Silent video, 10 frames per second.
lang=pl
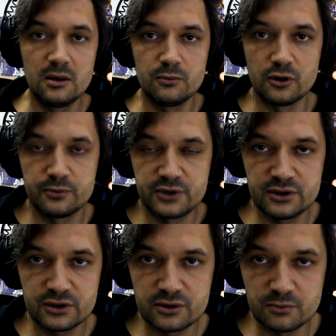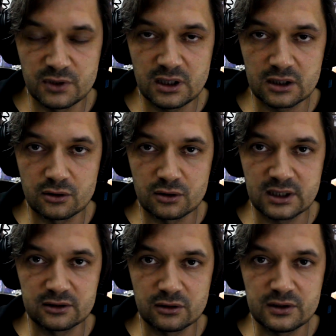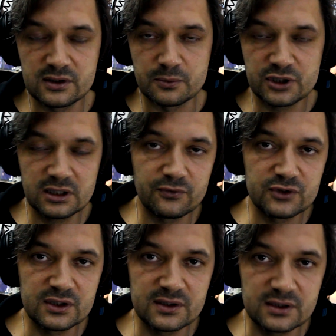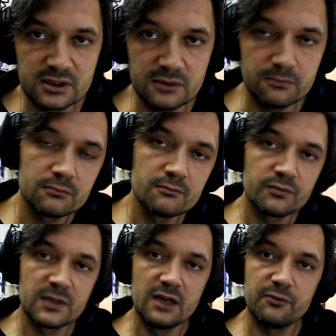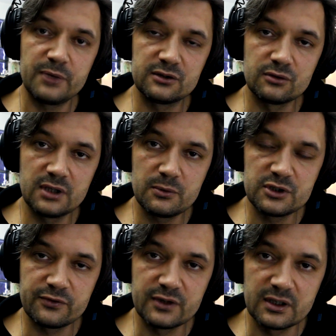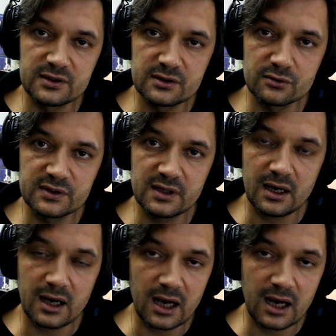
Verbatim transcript: bo przecież my jako katolicy przede wszystkim wpatrujemy się w Chrystusa,